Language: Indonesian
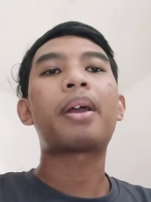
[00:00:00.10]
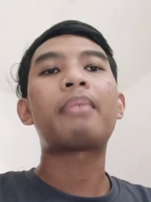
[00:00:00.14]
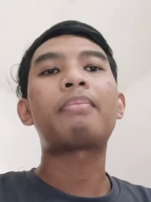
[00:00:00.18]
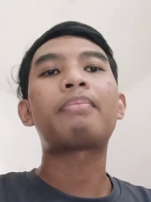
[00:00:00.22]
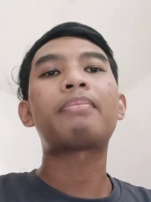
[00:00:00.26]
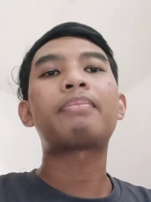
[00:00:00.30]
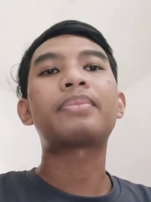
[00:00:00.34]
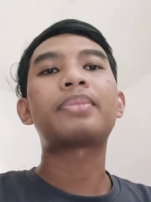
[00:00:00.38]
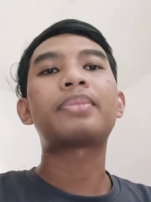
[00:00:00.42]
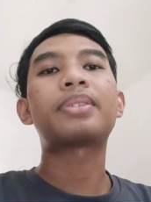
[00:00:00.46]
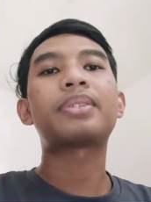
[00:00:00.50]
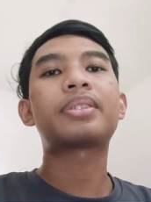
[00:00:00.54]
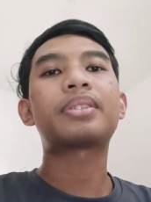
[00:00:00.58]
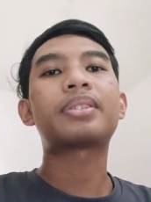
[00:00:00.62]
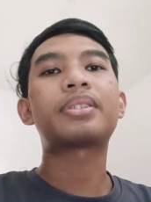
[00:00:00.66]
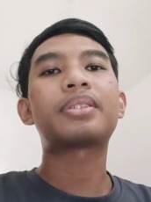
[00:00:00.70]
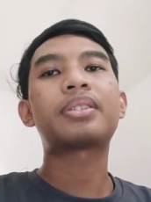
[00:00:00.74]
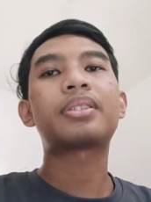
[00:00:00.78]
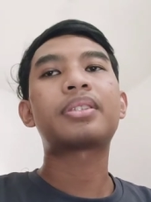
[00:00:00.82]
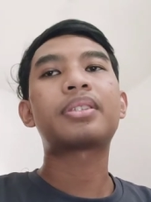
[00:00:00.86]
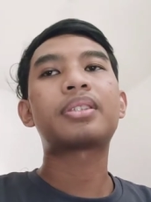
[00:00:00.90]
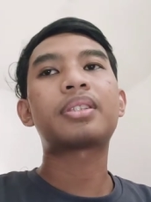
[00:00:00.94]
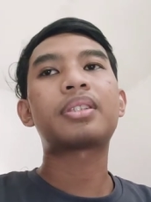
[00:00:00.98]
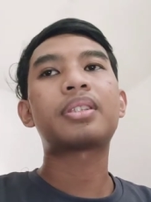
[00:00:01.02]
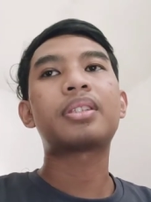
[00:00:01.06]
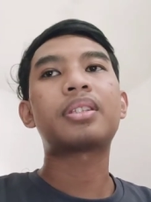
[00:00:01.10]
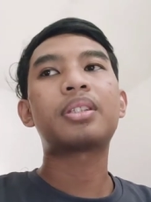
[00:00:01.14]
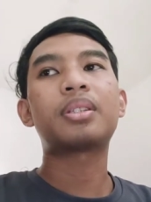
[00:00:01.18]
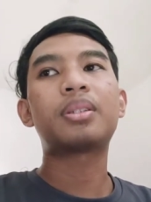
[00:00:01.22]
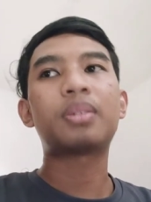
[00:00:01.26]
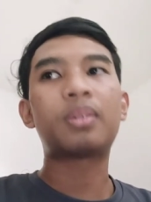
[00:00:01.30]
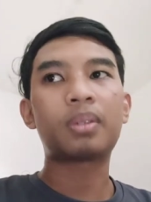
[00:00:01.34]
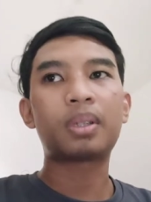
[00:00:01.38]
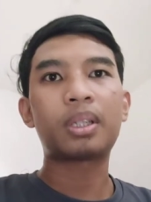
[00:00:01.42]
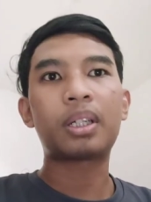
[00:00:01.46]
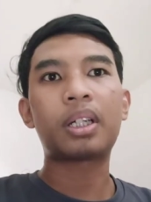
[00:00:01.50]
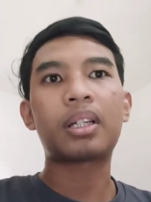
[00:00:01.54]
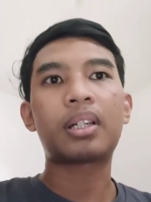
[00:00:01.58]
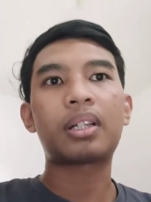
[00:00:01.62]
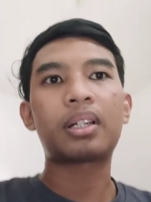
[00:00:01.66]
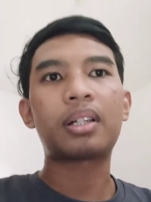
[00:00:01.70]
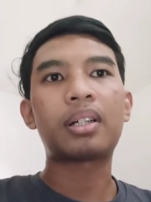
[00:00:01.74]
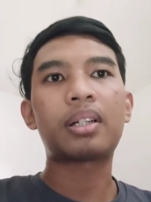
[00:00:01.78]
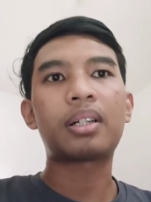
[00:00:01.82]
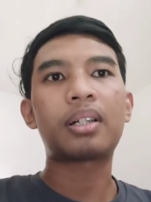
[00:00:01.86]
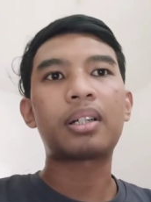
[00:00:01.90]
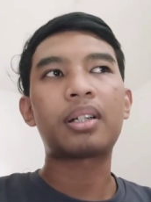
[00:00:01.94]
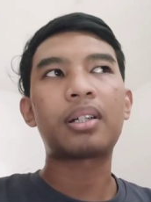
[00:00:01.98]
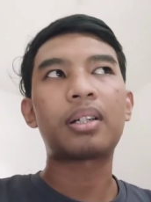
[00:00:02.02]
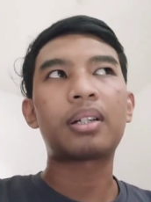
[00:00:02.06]
MC Donald
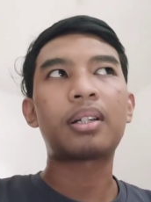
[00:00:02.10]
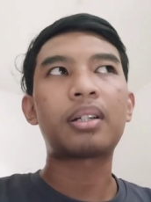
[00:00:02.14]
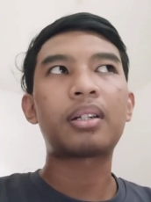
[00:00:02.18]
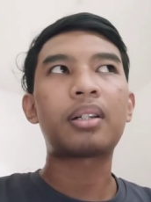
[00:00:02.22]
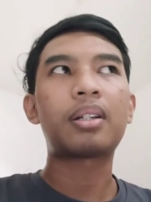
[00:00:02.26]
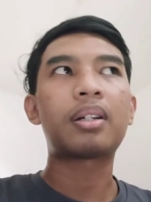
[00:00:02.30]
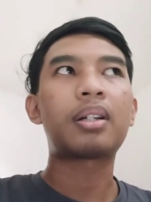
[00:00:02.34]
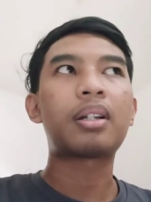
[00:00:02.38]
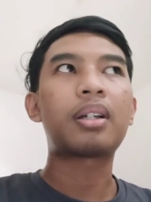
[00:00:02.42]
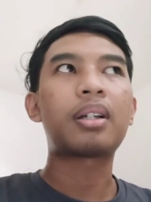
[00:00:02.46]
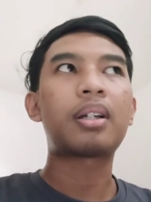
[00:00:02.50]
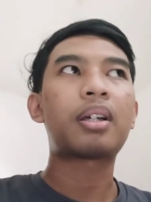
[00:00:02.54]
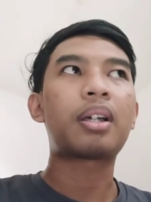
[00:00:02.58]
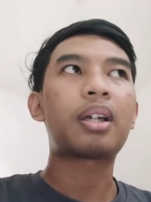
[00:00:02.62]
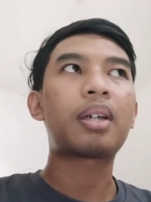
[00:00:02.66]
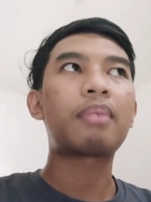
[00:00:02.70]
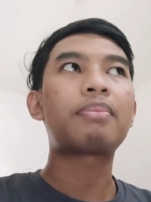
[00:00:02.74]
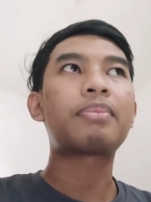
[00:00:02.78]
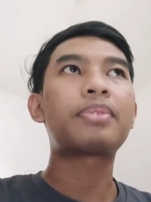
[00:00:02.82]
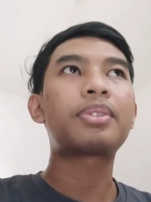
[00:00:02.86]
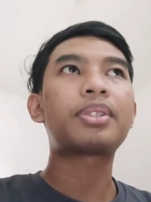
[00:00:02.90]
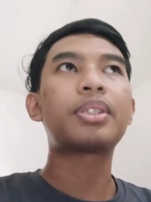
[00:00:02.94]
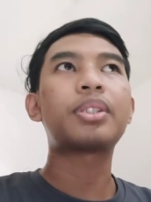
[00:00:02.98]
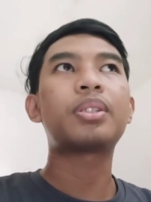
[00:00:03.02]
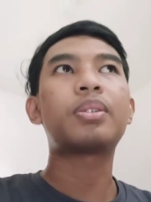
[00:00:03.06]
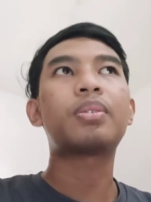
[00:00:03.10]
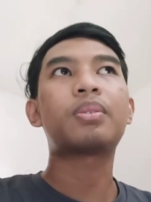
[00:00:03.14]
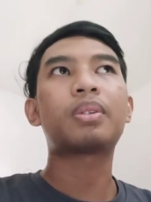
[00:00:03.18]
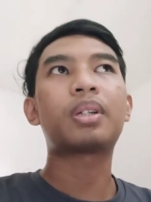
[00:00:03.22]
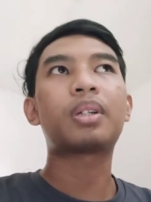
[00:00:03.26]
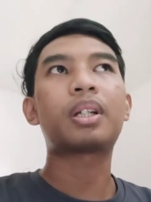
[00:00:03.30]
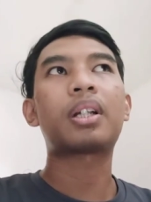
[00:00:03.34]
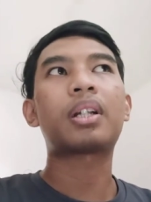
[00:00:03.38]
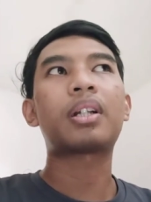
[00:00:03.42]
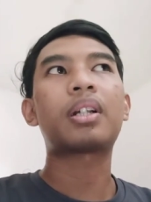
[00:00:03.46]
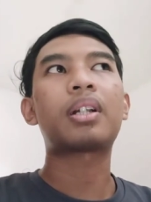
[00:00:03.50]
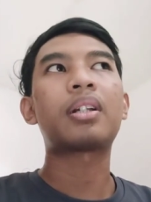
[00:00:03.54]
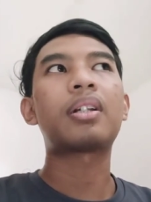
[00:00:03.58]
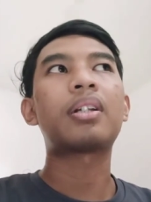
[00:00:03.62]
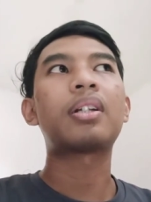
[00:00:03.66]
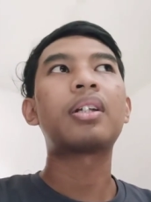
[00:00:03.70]
MC Donald